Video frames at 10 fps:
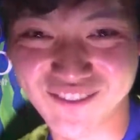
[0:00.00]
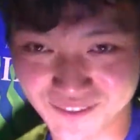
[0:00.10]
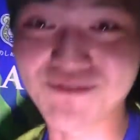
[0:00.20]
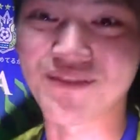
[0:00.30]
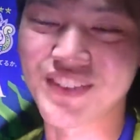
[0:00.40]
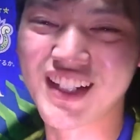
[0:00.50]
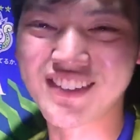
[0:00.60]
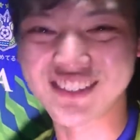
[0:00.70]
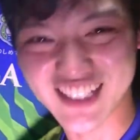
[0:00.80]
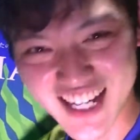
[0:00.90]
うん、
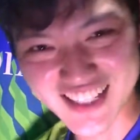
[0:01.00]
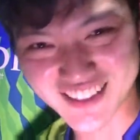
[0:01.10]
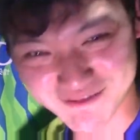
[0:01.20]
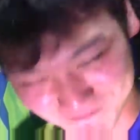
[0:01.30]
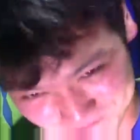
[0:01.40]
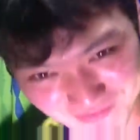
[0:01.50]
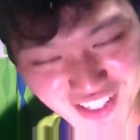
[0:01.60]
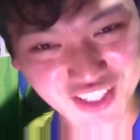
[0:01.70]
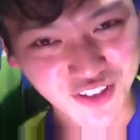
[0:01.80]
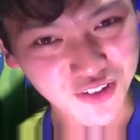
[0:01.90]
お願い。
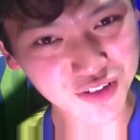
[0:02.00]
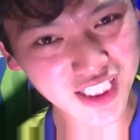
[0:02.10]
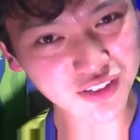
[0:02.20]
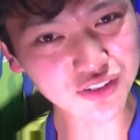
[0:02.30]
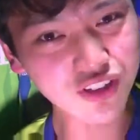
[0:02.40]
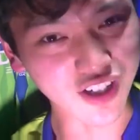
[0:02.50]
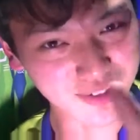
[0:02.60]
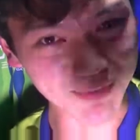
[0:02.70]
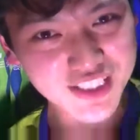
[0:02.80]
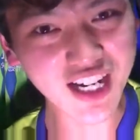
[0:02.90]
大迫と
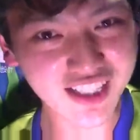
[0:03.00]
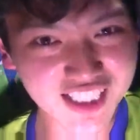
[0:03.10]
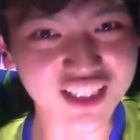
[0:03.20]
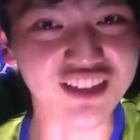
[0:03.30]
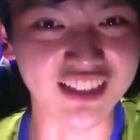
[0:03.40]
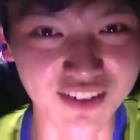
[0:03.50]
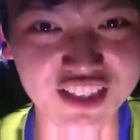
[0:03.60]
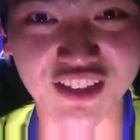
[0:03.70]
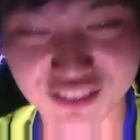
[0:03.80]
めっちゃ張り合ってるからな、マジ。